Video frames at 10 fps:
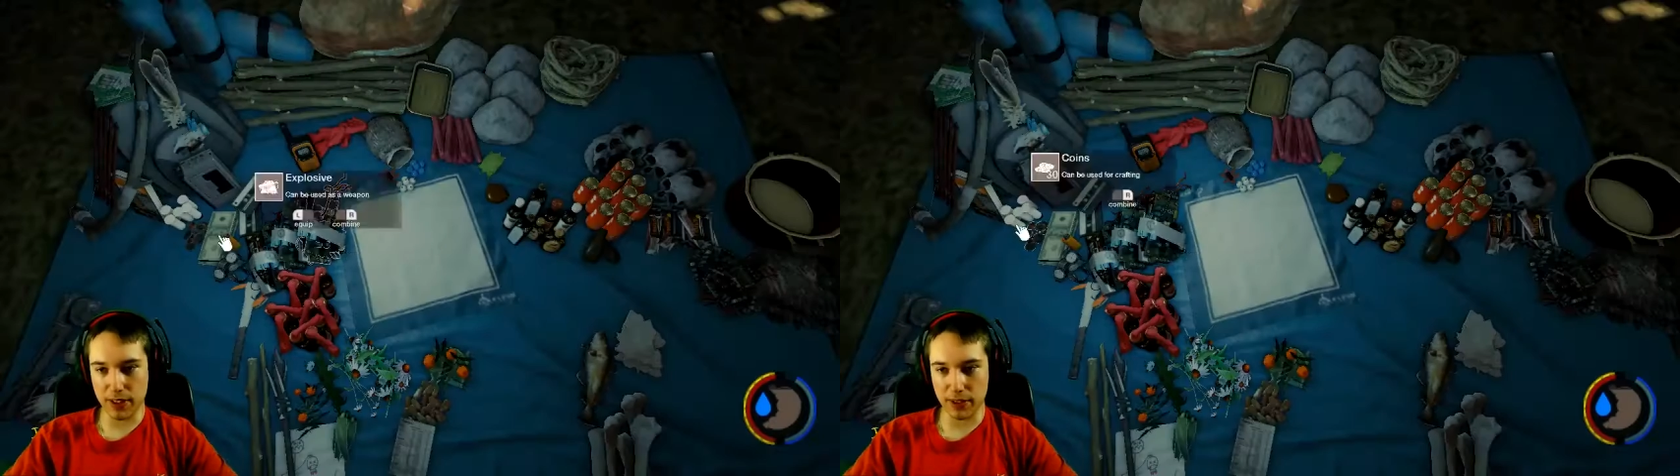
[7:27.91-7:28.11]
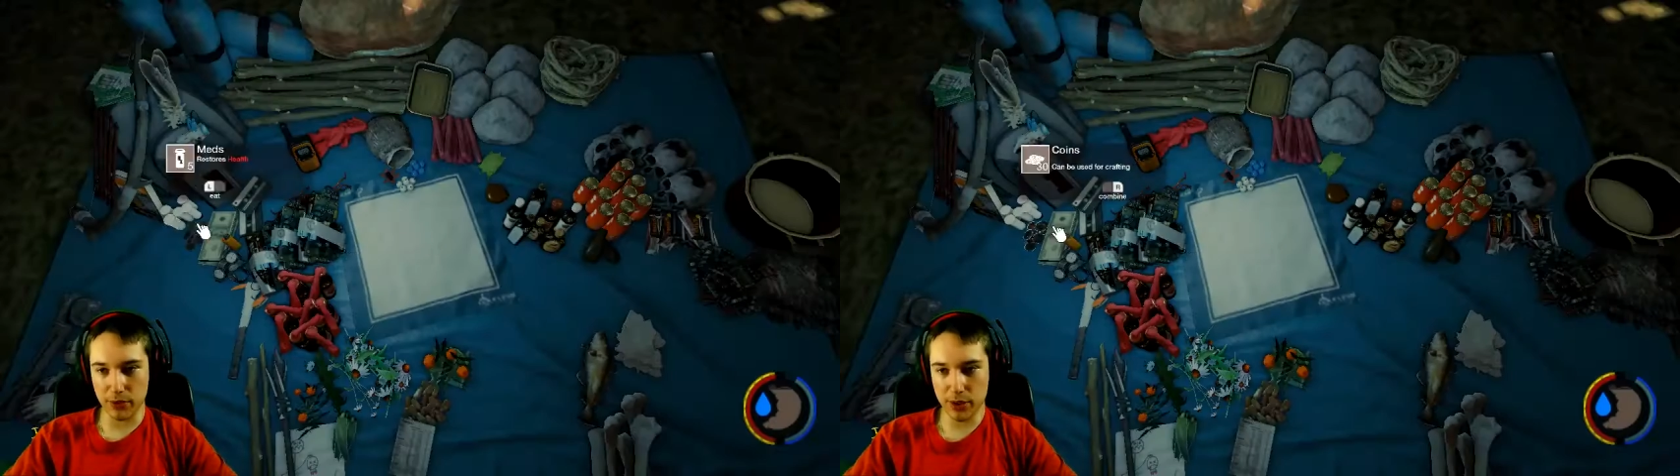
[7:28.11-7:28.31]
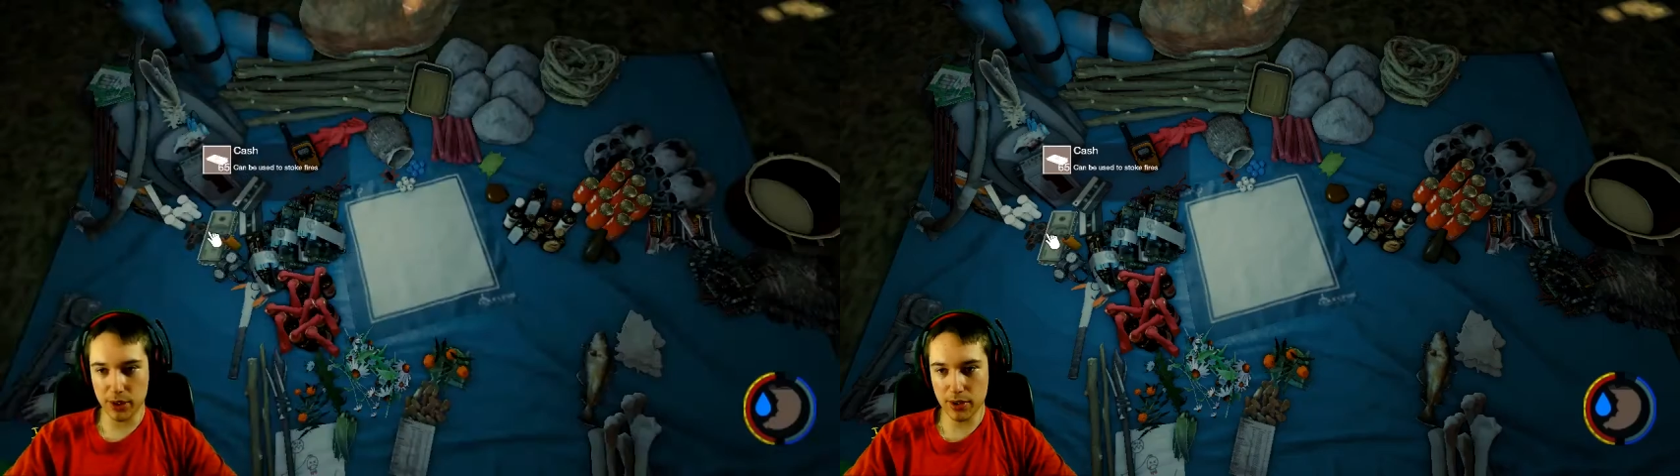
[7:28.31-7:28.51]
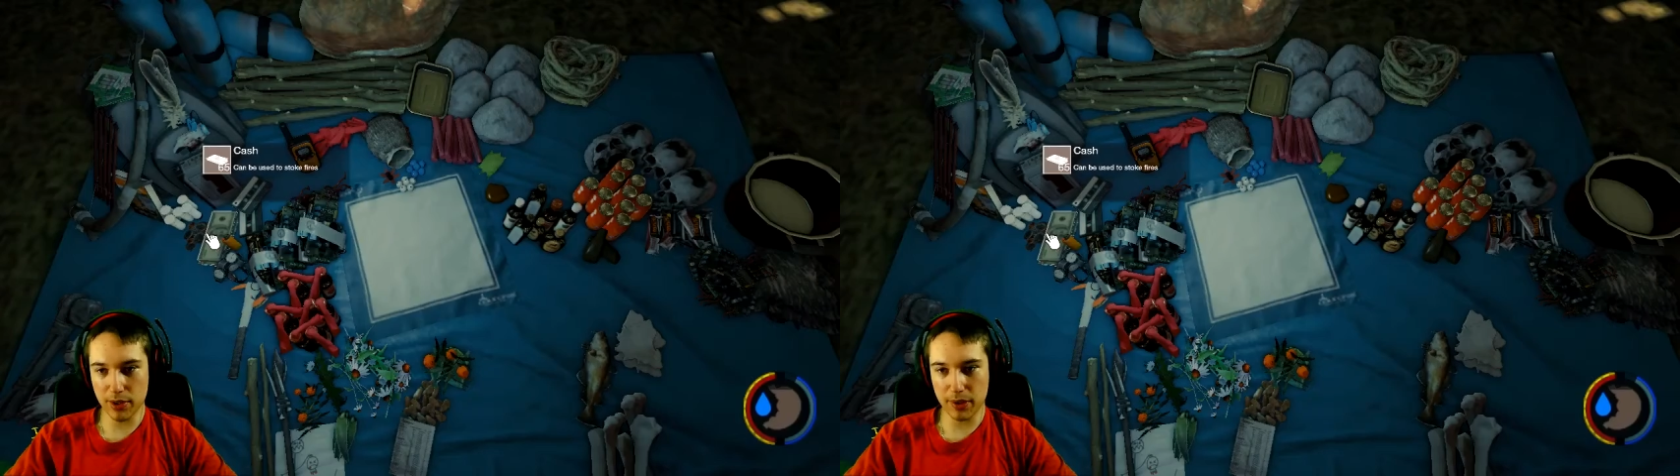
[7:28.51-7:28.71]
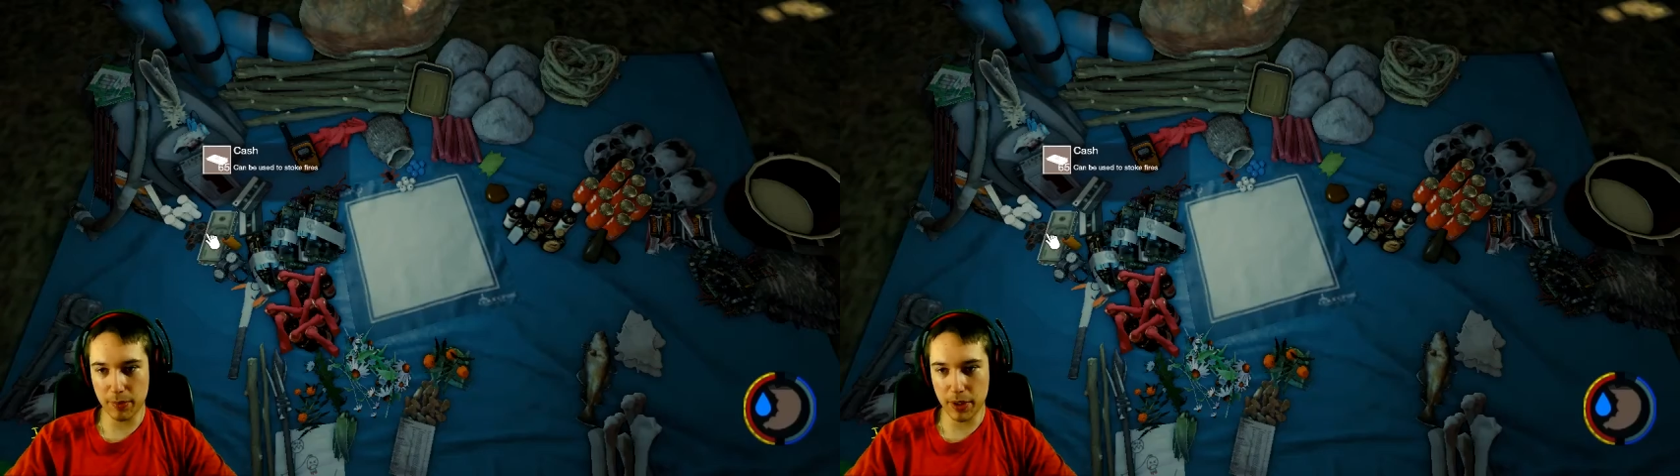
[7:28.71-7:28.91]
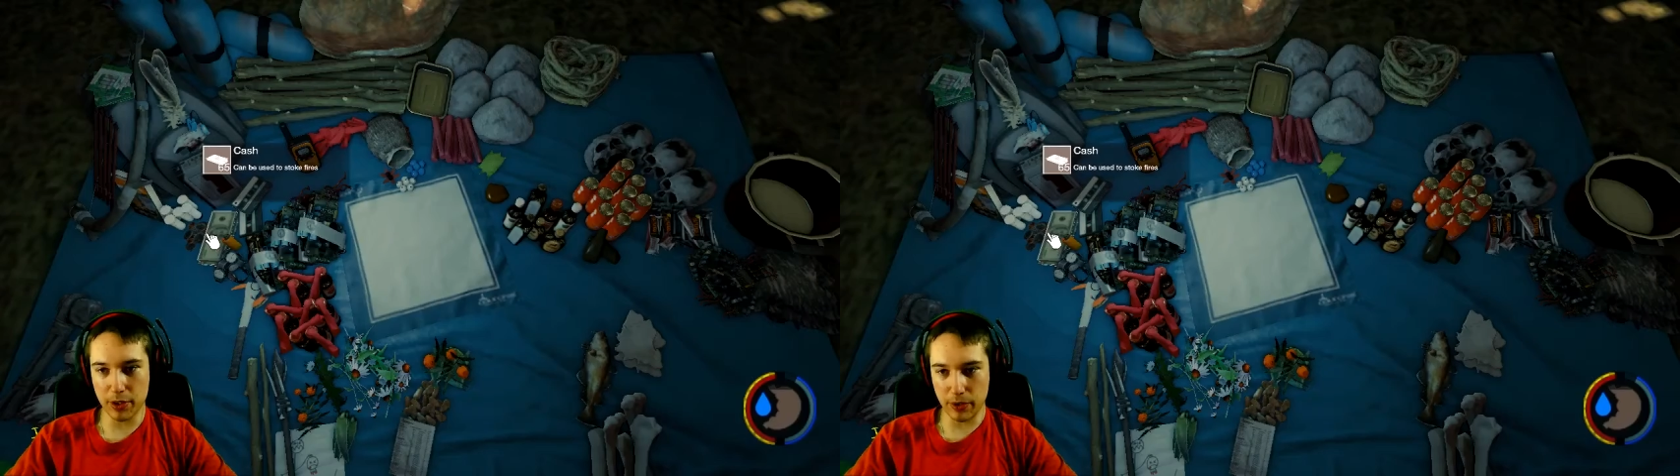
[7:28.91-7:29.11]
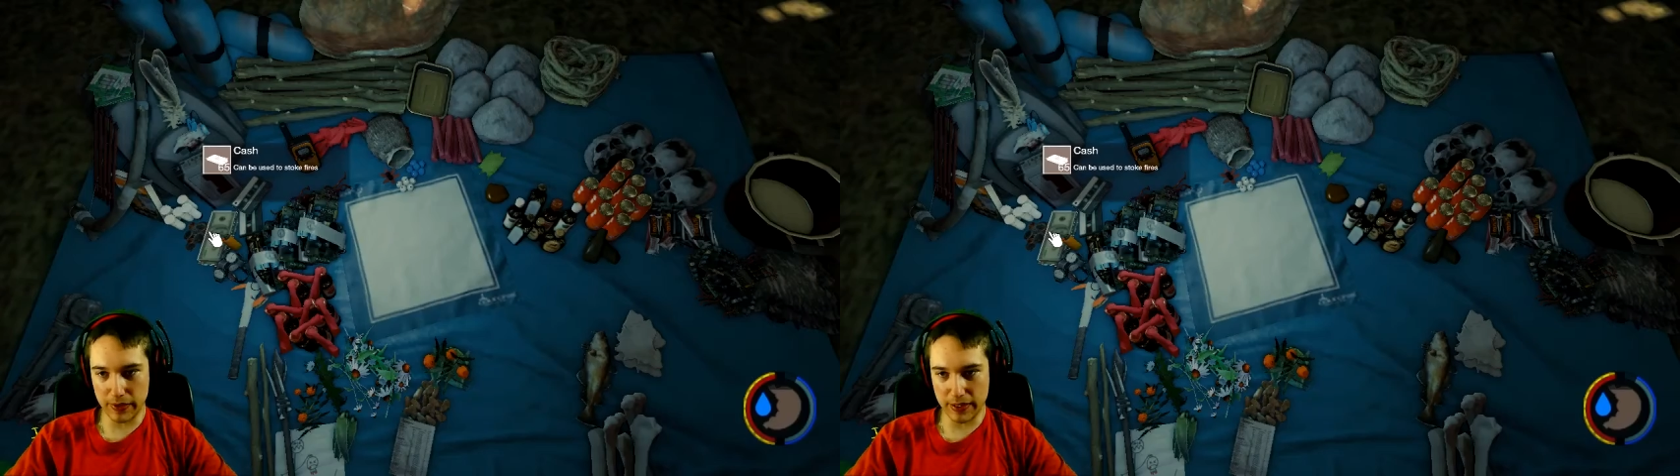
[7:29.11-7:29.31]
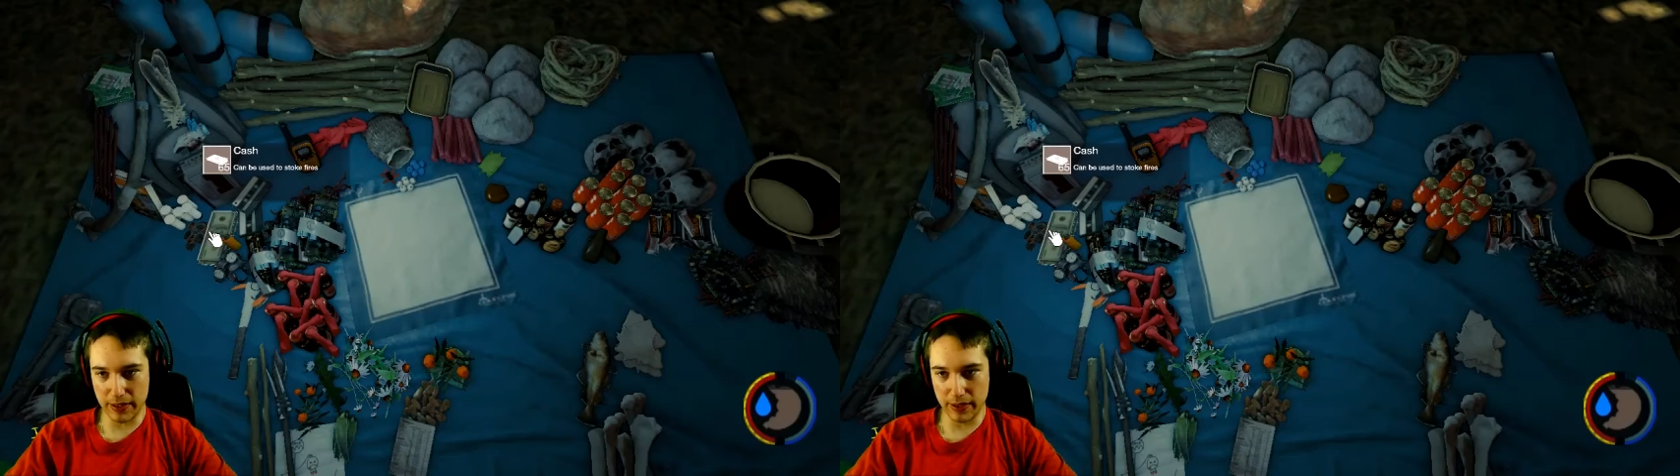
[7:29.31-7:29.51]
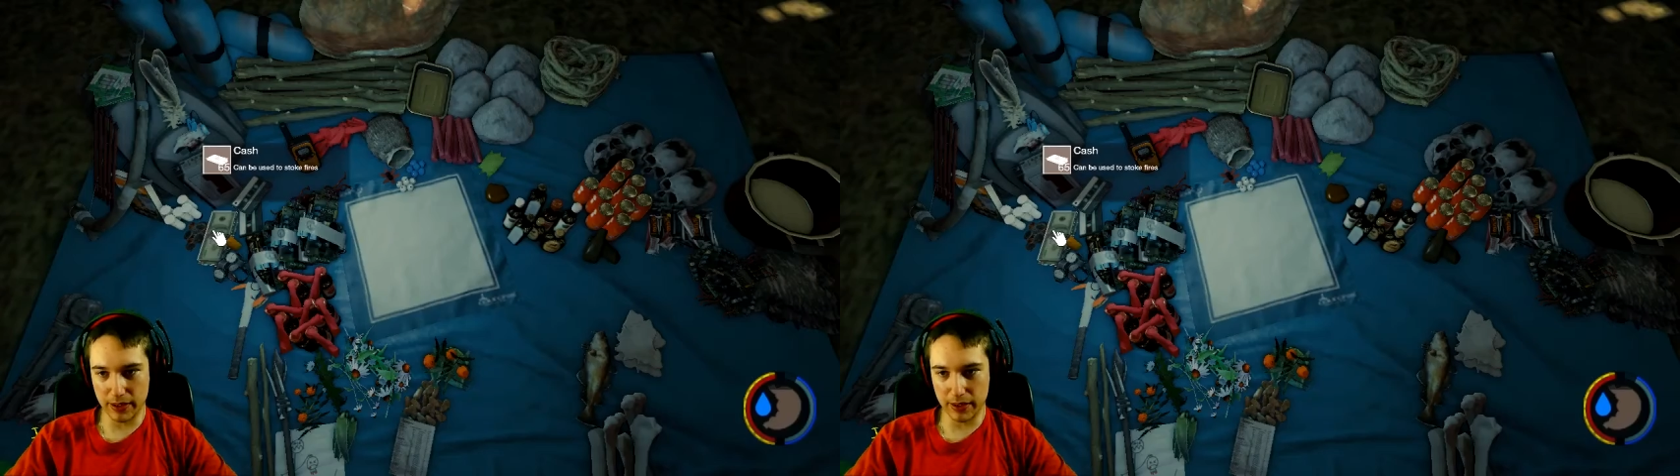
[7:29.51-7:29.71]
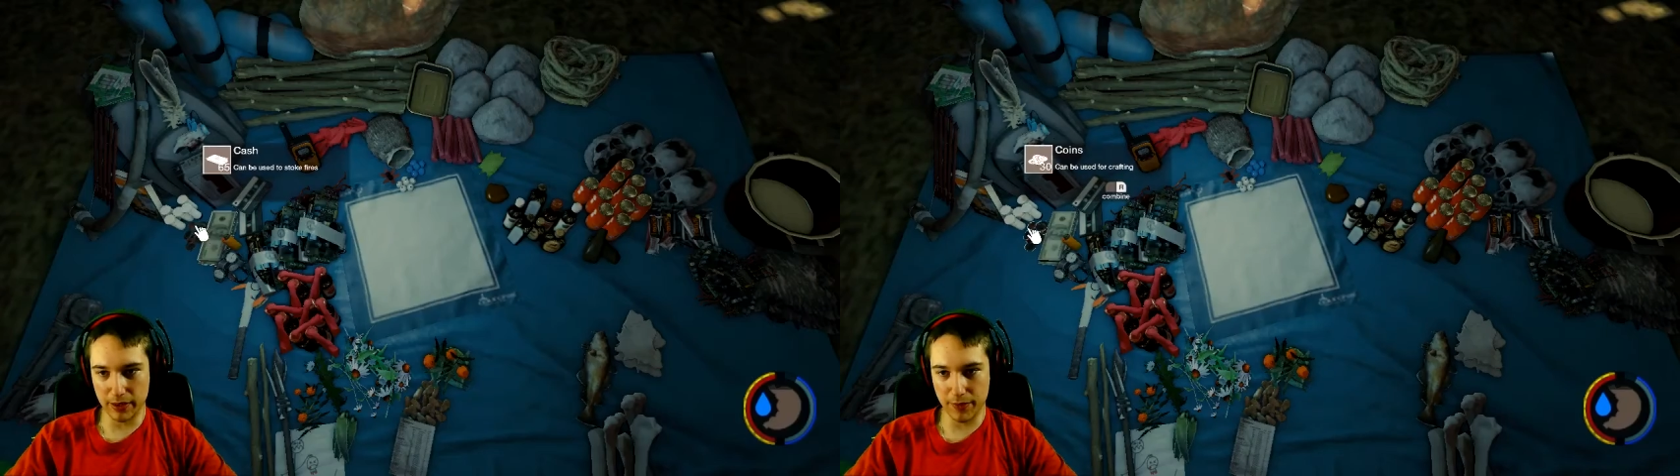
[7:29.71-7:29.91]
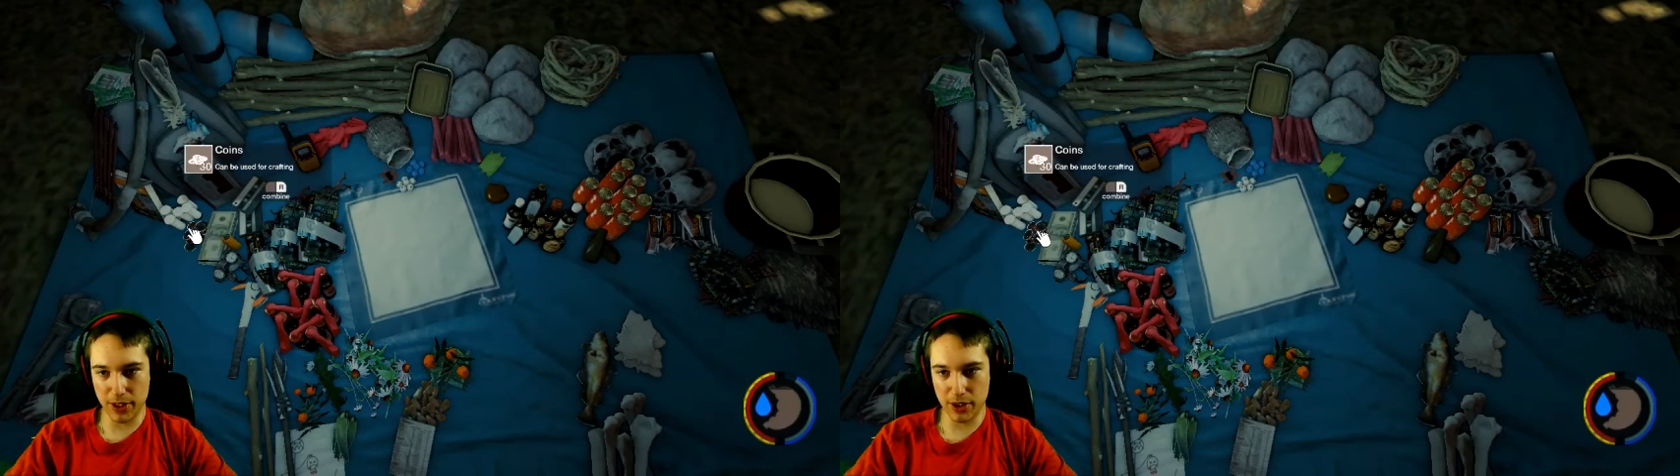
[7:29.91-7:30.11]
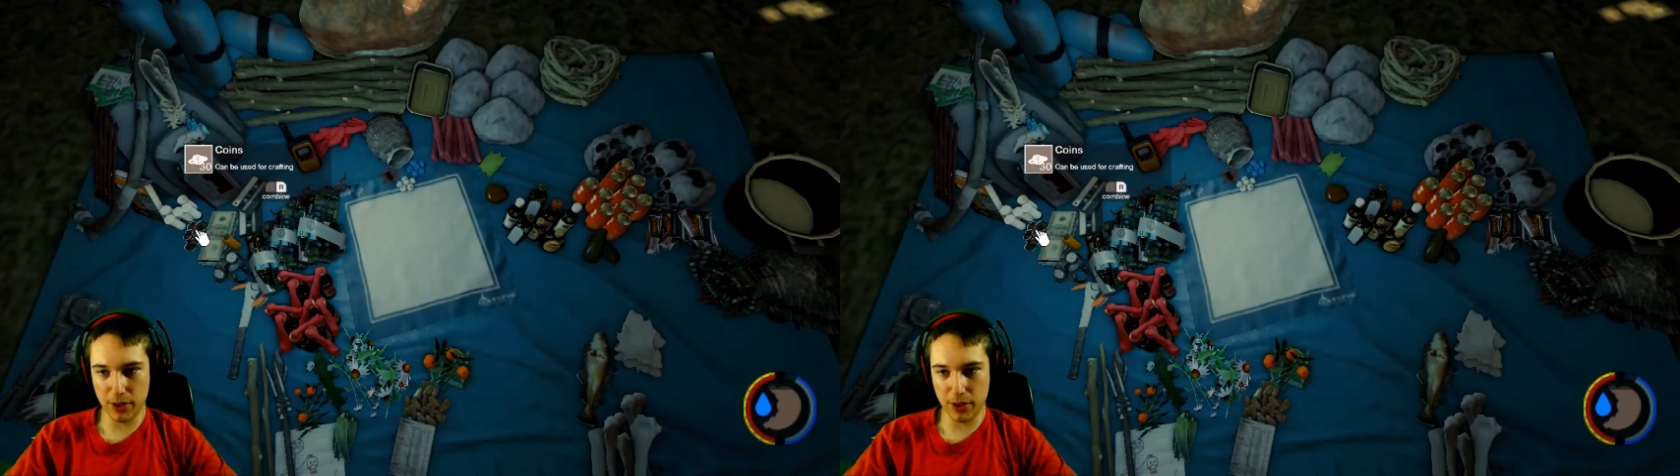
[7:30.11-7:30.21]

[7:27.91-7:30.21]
do czego są te pieniądze, e, w sensie